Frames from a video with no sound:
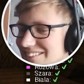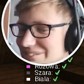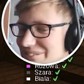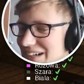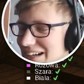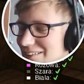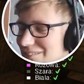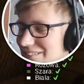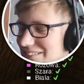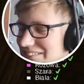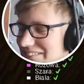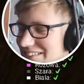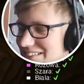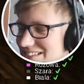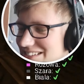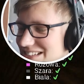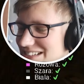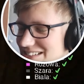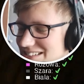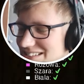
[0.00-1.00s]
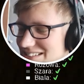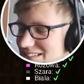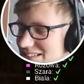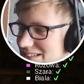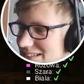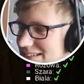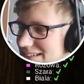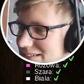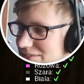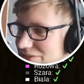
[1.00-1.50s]
Prawa autorskie,
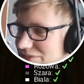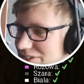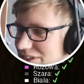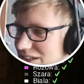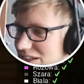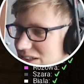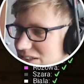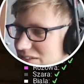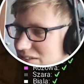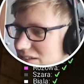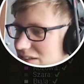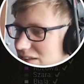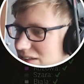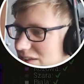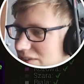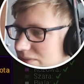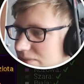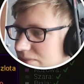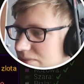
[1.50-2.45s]
cyk, dwójeczka.